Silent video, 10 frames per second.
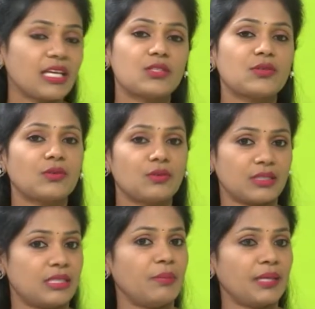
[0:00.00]
సో
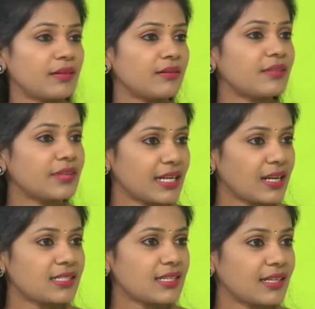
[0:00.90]
చెప్పేది ఏముంది వెయిట్
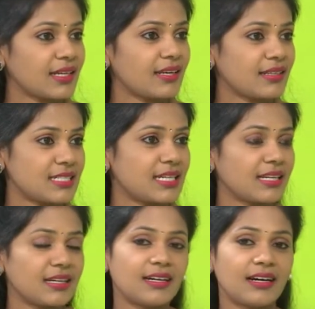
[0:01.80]
లాస్ అంటే
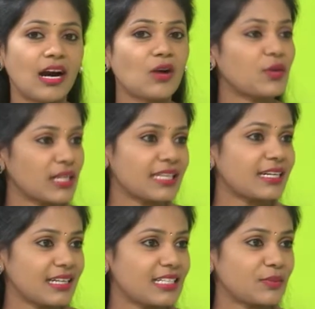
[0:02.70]
జనరల్గా ఆకుకూరలు
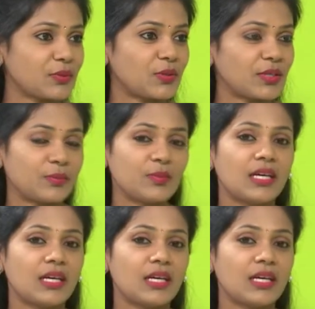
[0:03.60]
తినండి అని చెప్తుంటాం